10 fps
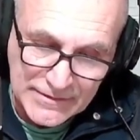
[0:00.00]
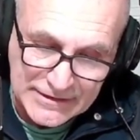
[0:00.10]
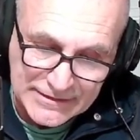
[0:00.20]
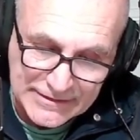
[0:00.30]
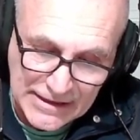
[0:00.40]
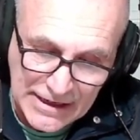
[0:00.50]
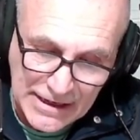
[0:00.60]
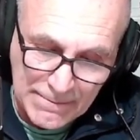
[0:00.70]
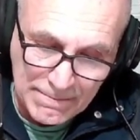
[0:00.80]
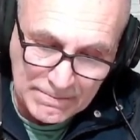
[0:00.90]

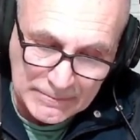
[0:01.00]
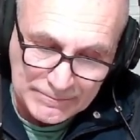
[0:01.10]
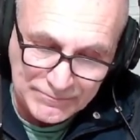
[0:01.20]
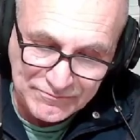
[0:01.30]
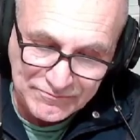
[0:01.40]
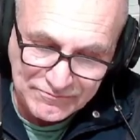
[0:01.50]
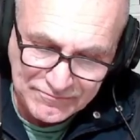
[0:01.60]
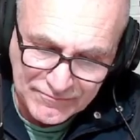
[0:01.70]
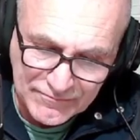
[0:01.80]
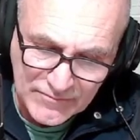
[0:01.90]
Dice, mm,
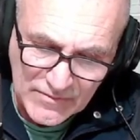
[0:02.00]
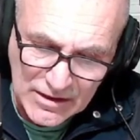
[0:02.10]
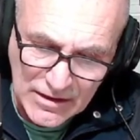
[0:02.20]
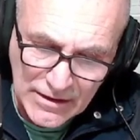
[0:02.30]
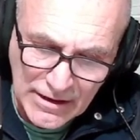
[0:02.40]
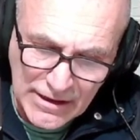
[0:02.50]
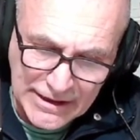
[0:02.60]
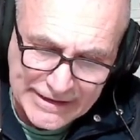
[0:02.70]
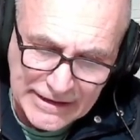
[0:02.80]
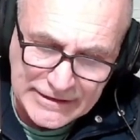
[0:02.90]

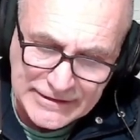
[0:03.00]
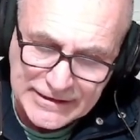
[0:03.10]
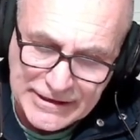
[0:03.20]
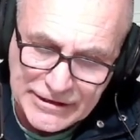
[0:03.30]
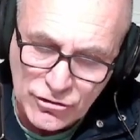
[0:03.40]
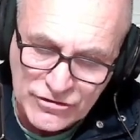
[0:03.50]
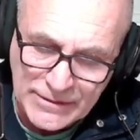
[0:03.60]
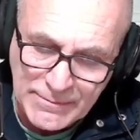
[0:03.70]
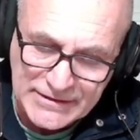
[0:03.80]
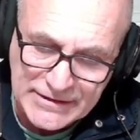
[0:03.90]
en el interior
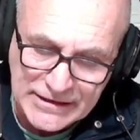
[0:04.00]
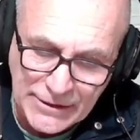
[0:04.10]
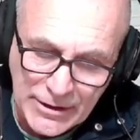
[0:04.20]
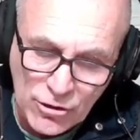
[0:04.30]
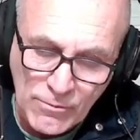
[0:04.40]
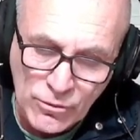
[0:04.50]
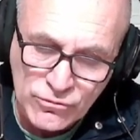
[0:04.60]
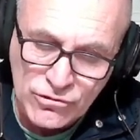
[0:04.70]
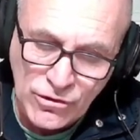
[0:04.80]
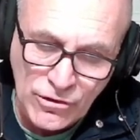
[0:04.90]
se presentaba como
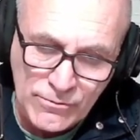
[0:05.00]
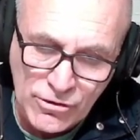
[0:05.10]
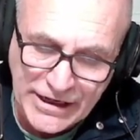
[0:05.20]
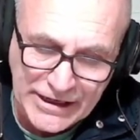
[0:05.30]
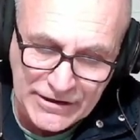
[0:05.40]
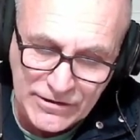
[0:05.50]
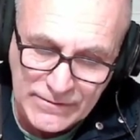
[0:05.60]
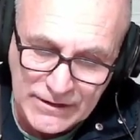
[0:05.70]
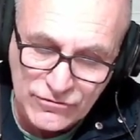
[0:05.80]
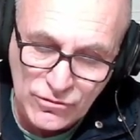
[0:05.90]
un todo
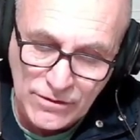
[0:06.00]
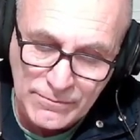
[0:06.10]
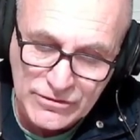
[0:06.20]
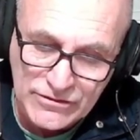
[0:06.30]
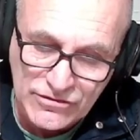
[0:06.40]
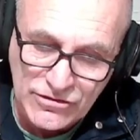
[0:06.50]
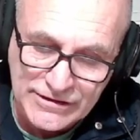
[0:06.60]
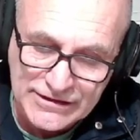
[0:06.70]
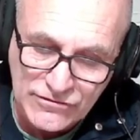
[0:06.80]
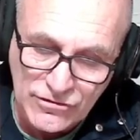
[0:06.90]
homogéneo en su
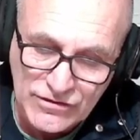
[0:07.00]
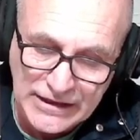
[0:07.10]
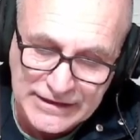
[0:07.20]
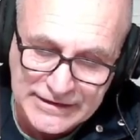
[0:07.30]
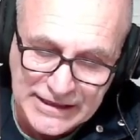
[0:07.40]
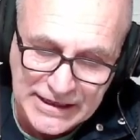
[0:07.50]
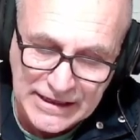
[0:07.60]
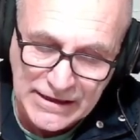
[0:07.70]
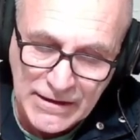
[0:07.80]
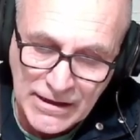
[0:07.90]
composición social
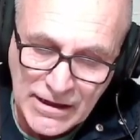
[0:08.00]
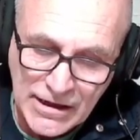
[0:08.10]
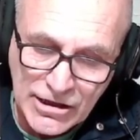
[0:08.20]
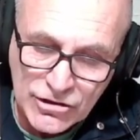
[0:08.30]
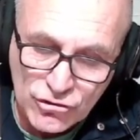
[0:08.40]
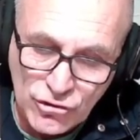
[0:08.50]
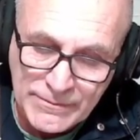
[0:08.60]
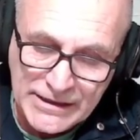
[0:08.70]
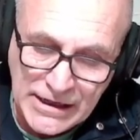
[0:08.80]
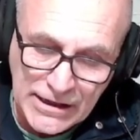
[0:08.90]
interna,
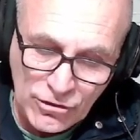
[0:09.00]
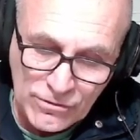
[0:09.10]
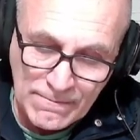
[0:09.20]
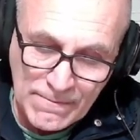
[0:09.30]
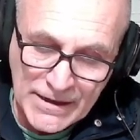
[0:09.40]
dominado